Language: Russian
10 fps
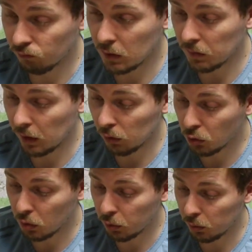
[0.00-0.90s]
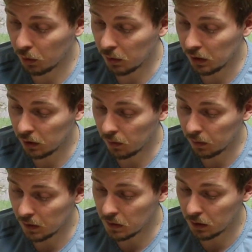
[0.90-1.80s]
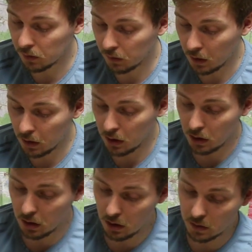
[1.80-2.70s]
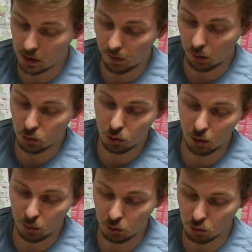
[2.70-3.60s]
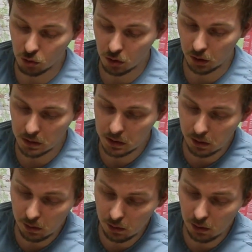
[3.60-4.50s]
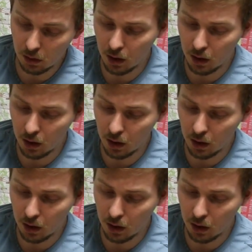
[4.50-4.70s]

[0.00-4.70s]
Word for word: своей ложкой полипропиленовой пластиковой, и сковородочку я бы тоже не носил,